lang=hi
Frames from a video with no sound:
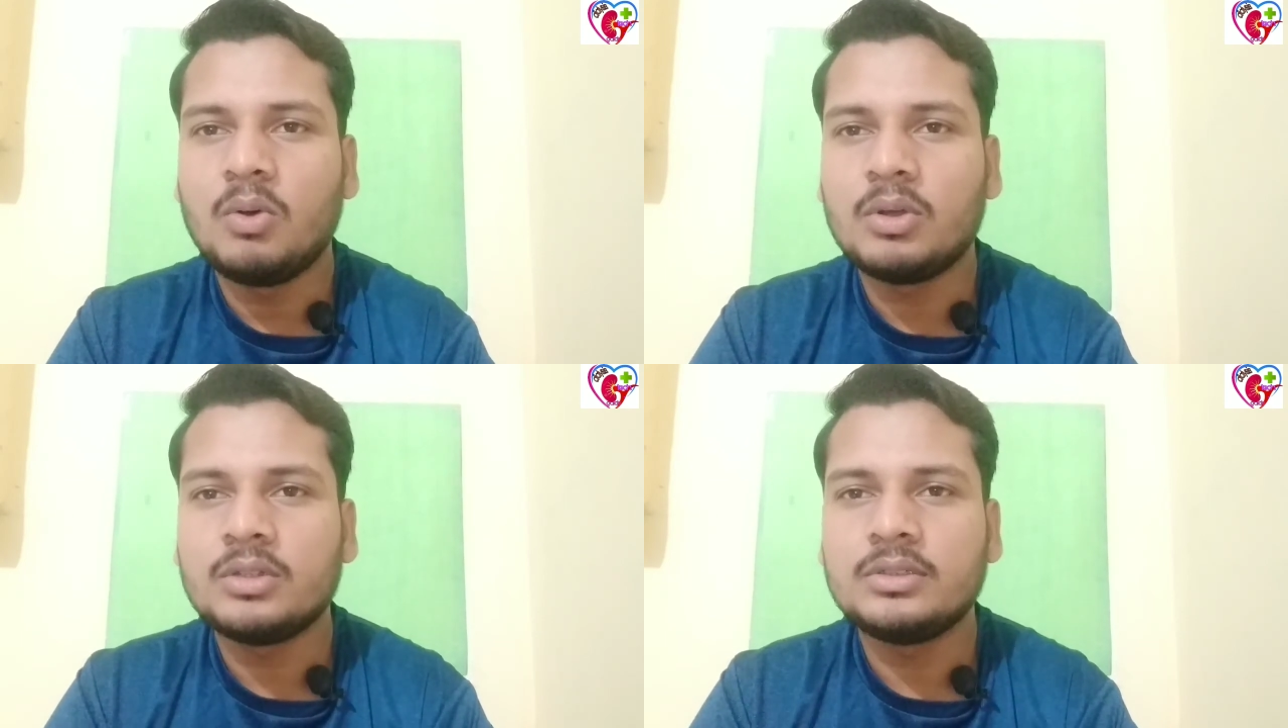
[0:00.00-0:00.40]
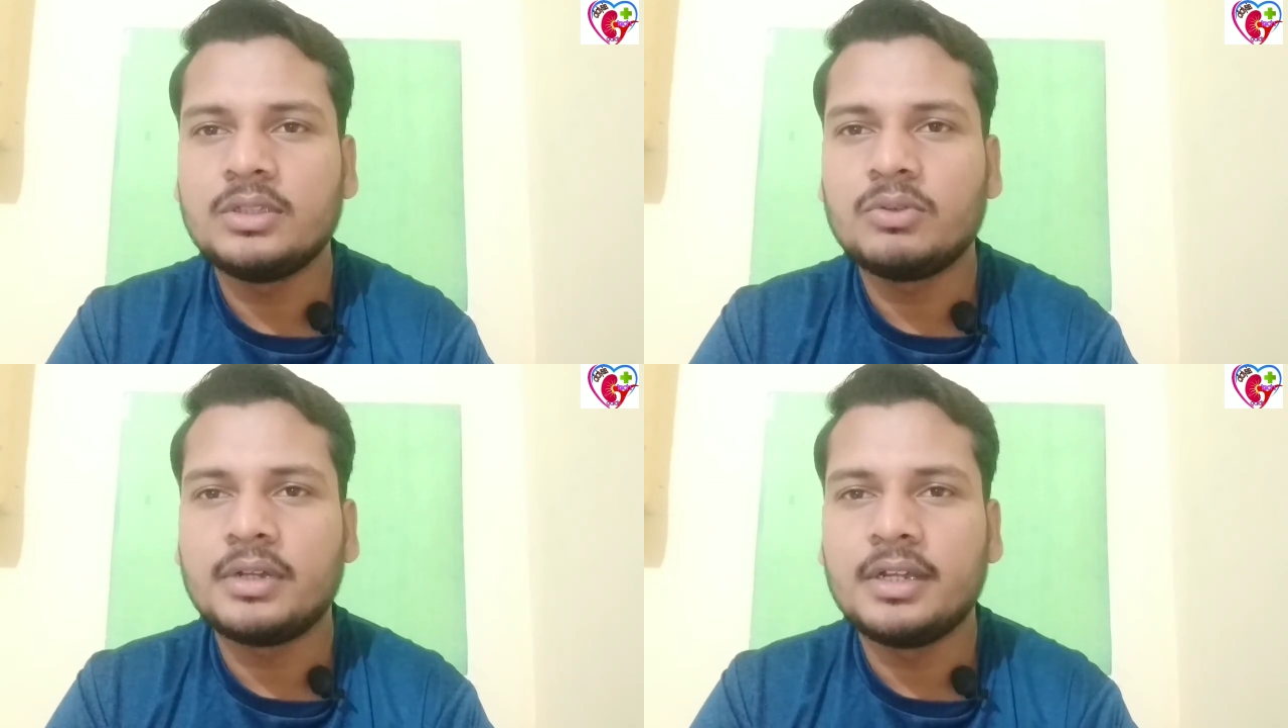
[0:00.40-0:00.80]
और
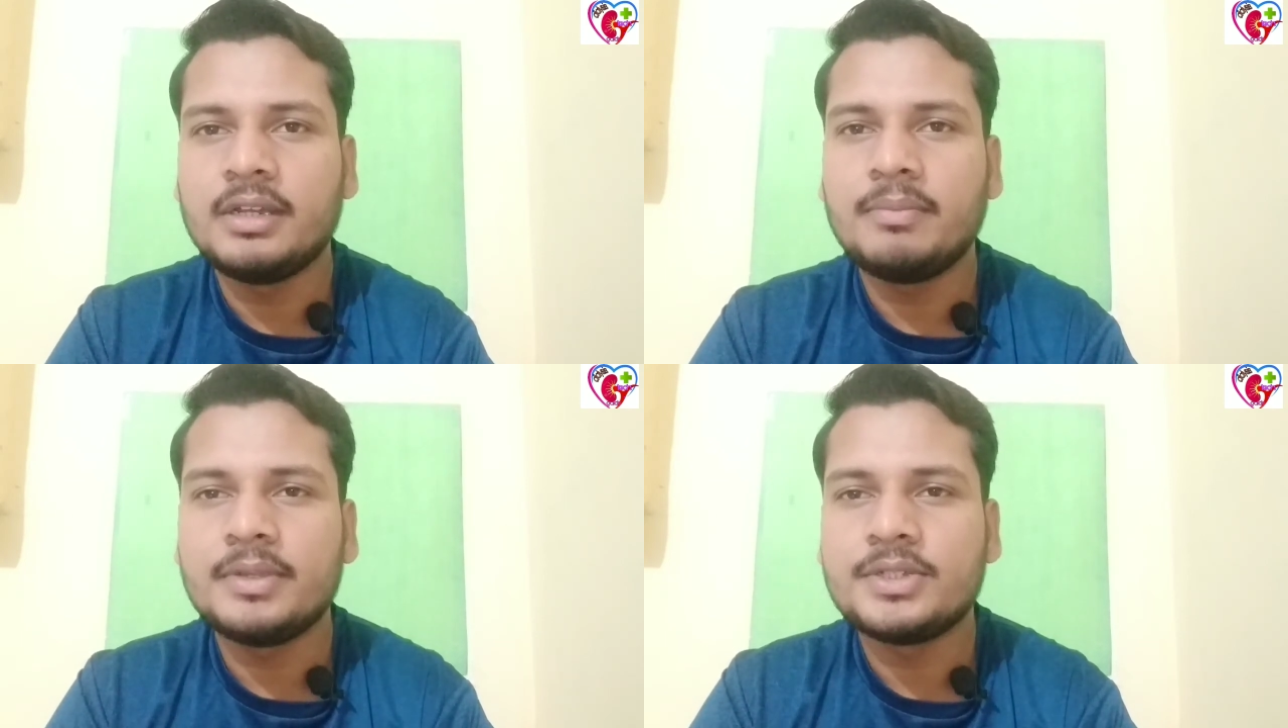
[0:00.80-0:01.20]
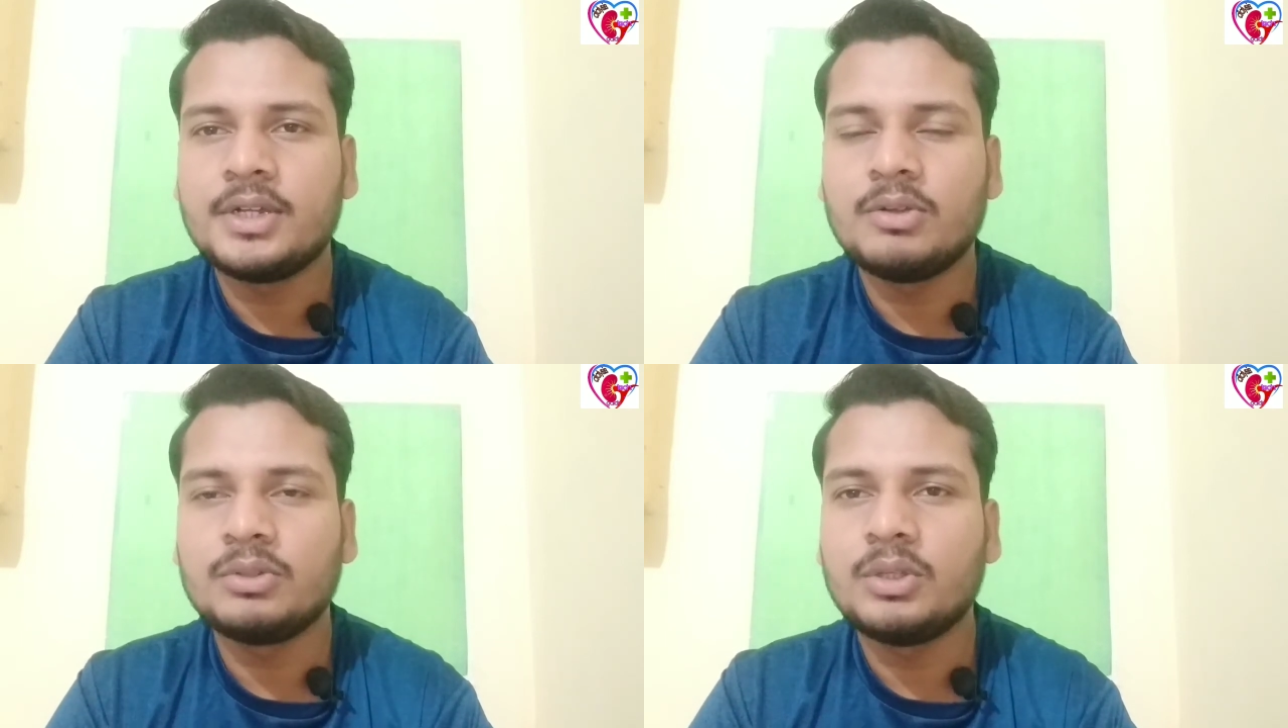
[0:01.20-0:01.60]
जो किडनी
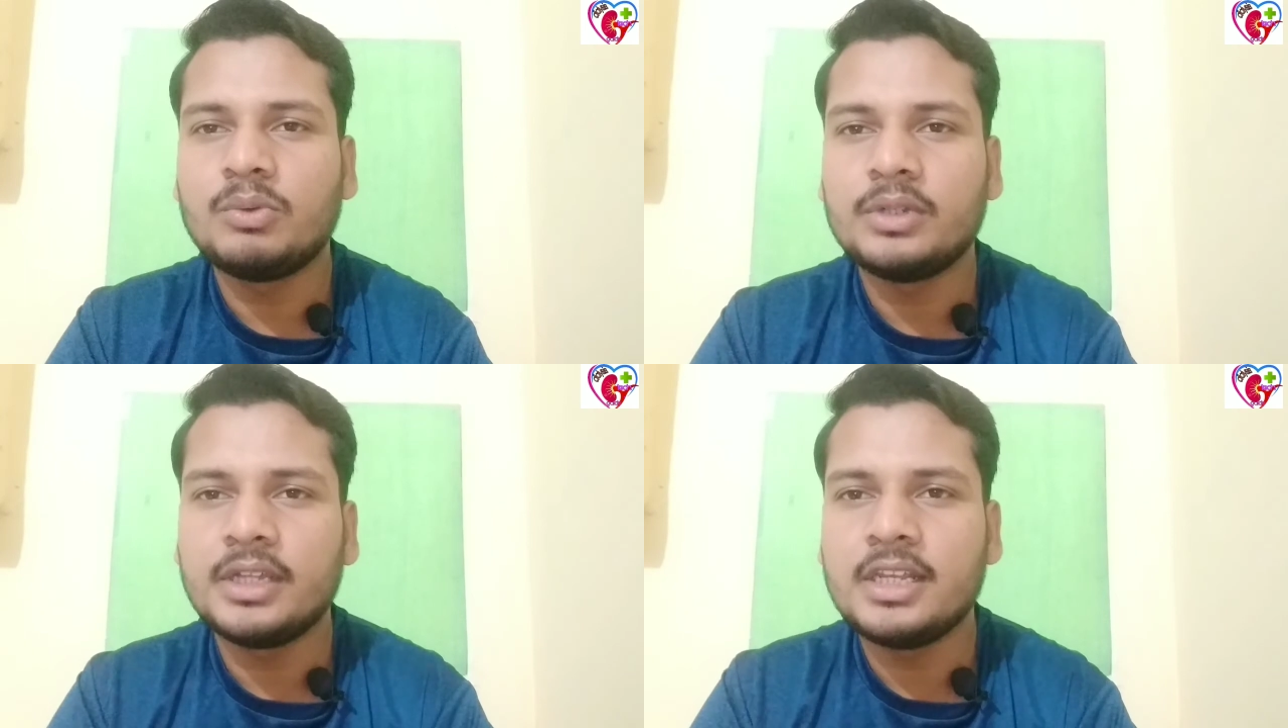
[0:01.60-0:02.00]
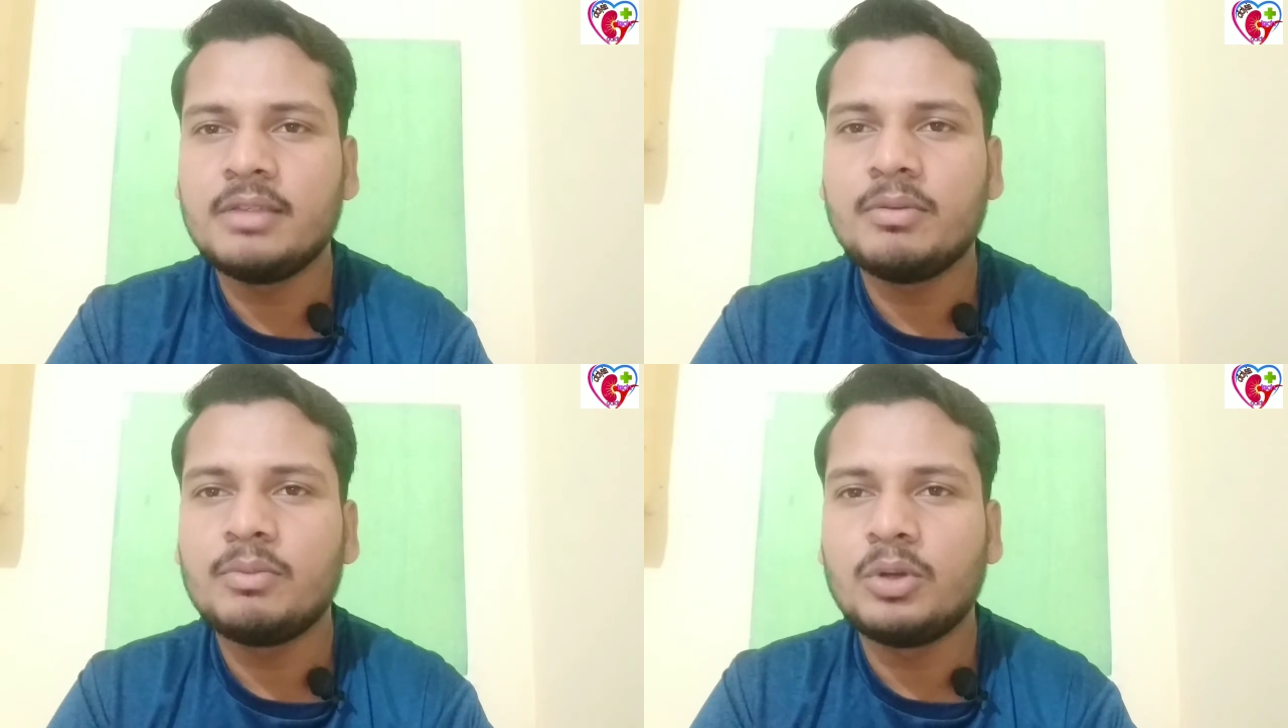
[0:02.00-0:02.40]
पेशेंट होते हैं उनके
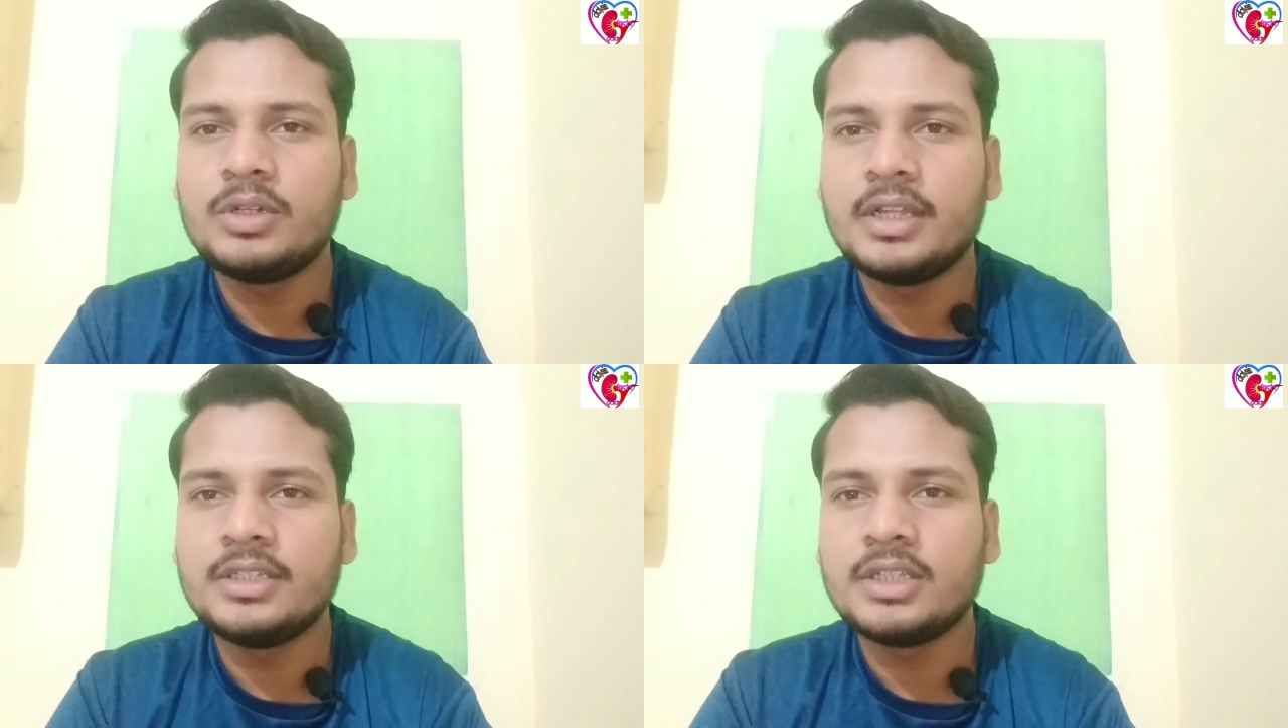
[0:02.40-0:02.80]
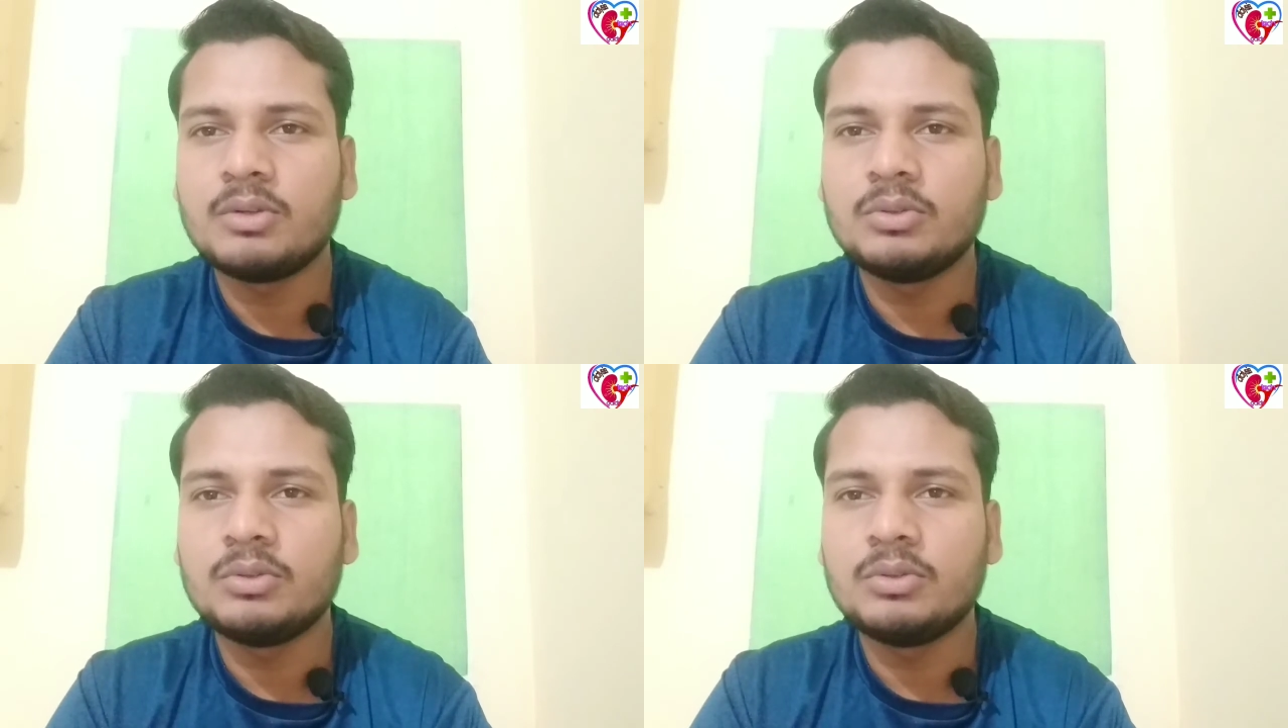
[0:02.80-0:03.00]
लिए भी बहुत डेंजर